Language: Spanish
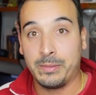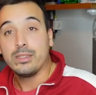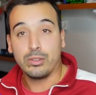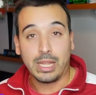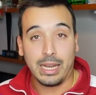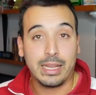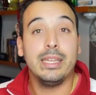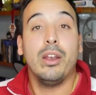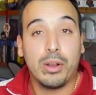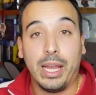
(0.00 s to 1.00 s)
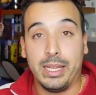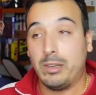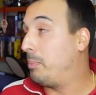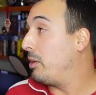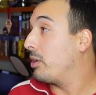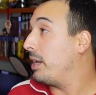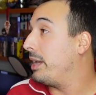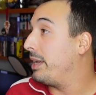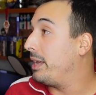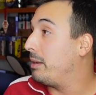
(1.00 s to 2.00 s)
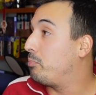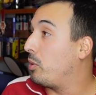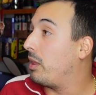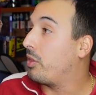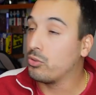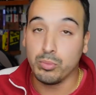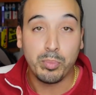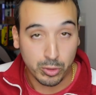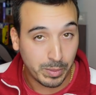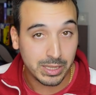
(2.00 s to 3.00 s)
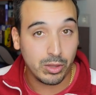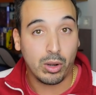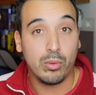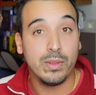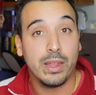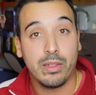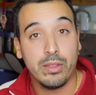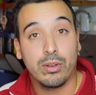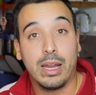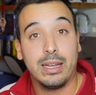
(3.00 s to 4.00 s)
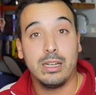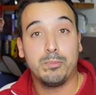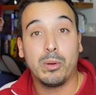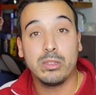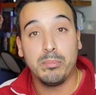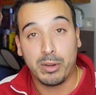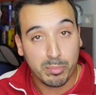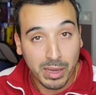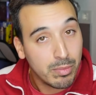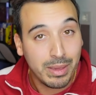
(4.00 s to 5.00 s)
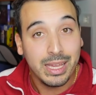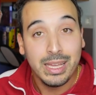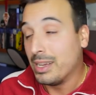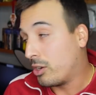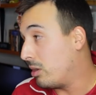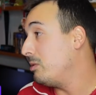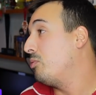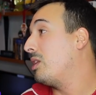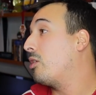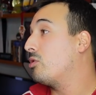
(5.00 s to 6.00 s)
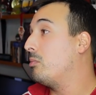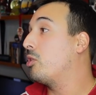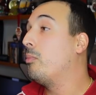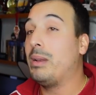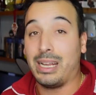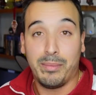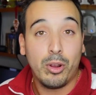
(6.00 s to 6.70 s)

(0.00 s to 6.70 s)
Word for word: Total, que ya lo que hay. Espero que pueda haceros un postpartido algún día diciendo que gana el Sporting, pero parece que ahora mismo está la cosa muy complicada.